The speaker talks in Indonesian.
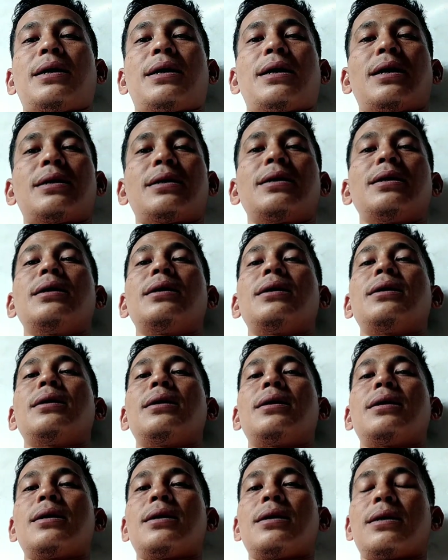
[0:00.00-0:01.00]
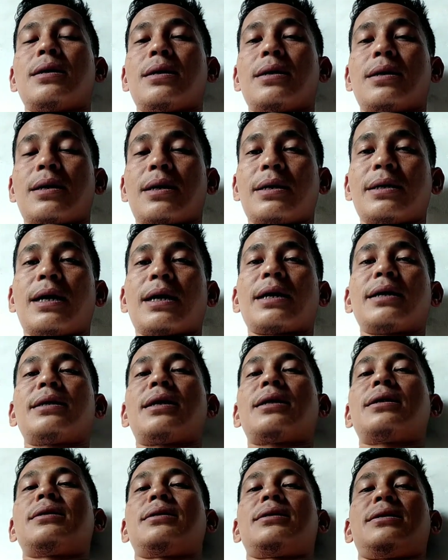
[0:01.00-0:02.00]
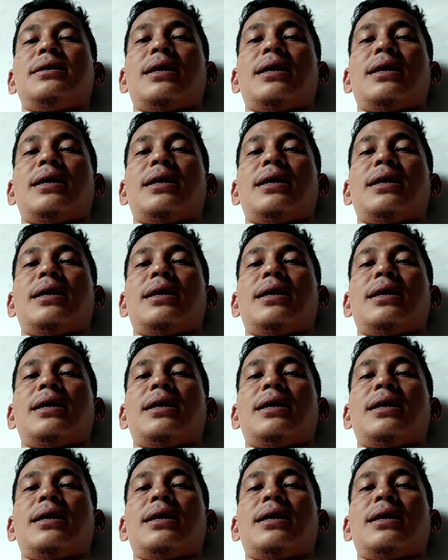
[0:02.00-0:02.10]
bahkan keyakinan